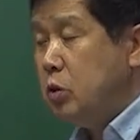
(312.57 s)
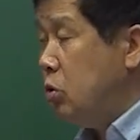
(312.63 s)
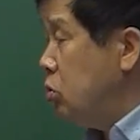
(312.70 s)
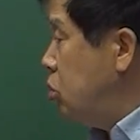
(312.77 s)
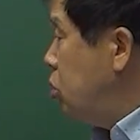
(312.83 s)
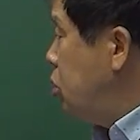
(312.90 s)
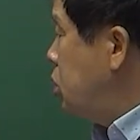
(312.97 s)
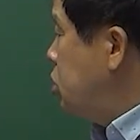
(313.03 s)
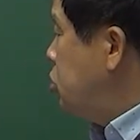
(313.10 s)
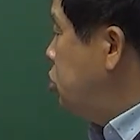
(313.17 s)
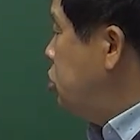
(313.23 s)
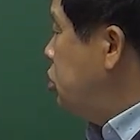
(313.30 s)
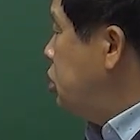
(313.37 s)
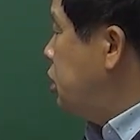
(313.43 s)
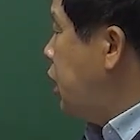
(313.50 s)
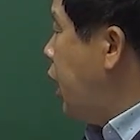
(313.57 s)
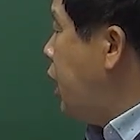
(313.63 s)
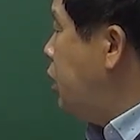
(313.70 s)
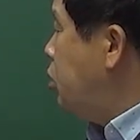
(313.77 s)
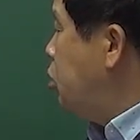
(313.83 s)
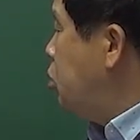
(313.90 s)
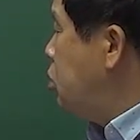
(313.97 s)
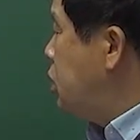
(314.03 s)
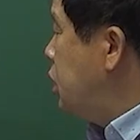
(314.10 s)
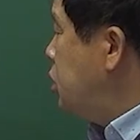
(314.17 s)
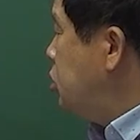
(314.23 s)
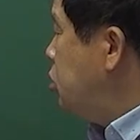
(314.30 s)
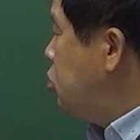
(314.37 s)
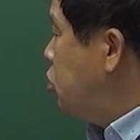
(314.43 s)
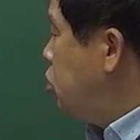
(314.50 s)
성적계수는 냉동기의
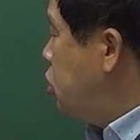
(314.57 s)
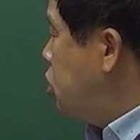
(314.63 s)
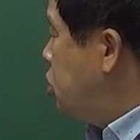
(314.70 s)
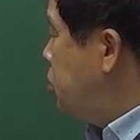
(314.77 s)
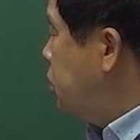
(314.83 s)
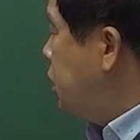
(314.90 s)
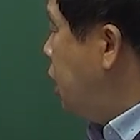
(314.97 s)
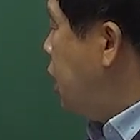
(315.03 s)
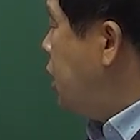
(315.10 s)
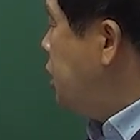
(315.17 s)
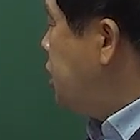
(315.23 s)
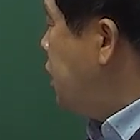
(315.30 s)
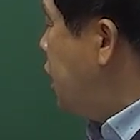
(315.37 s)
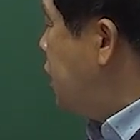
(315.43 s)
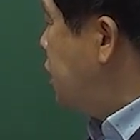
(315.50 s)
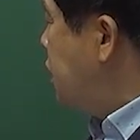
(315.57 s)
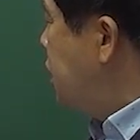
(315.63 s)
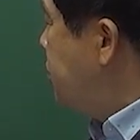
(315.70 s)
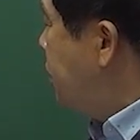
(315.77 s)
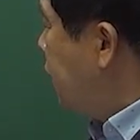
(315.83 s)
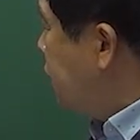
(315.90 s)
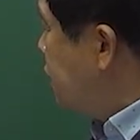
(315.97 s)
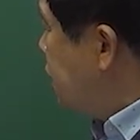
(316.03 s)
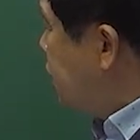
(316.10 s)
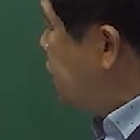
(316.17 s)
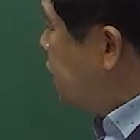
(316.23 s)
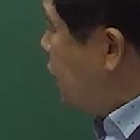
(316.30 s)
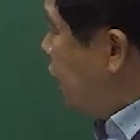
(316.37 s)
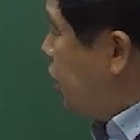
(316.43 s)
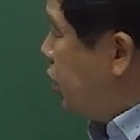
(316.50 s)
성적계수보다 항상 1만큼
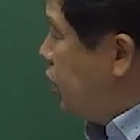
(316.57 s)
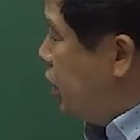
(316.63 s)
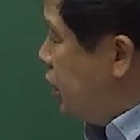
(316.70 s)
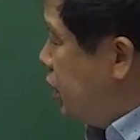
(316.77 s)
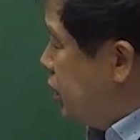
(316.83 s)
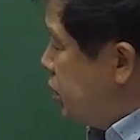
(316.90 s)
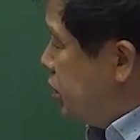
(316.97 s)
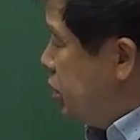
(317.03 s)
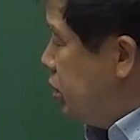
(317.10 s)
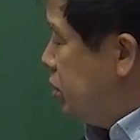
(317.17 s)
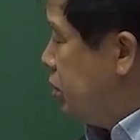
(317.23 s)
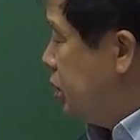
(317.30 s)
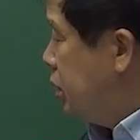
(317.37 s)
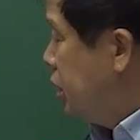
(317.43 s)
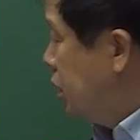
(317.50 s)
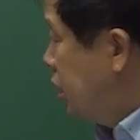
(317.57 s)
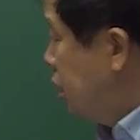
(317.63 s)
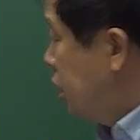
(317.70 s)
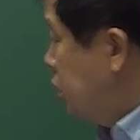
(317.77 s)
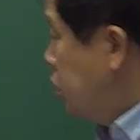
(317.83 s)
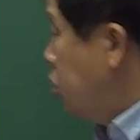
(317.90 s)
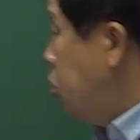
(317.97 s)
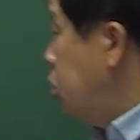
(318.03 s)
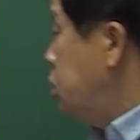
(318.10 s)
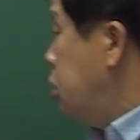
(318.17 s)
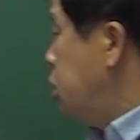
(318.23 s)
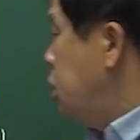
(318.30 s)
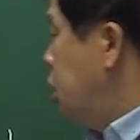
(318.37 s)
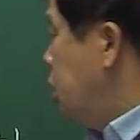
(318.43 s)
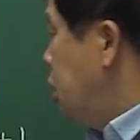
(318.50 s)
크다 이렇게 얘기를 했어요. 그래서
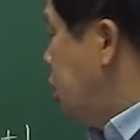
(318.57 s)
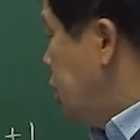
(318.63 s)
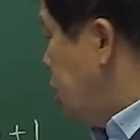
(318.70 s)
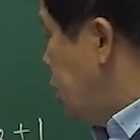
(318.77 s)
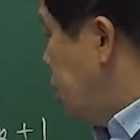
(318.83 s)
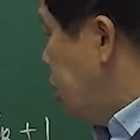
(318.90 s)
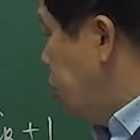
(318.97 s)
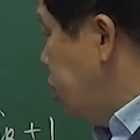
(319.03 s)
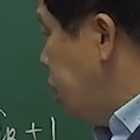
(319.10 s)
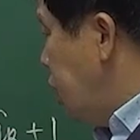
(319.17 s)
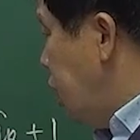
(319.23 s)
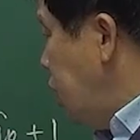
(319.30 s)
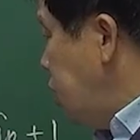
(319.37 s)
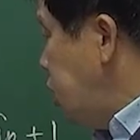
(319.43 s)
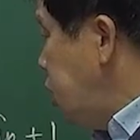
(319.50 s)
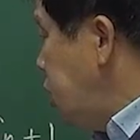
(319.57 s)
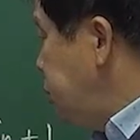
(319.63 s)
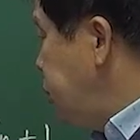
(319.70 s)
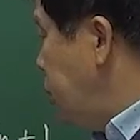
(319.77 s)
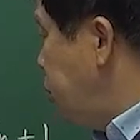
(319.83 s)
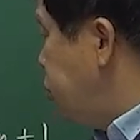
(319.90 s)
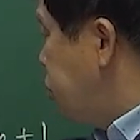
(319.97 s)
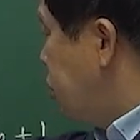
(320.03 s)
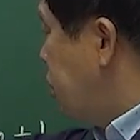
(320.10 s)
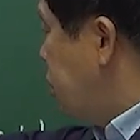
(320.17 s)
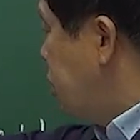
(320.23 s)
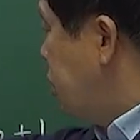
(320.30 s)
이거는 어, 우리가 히트펌프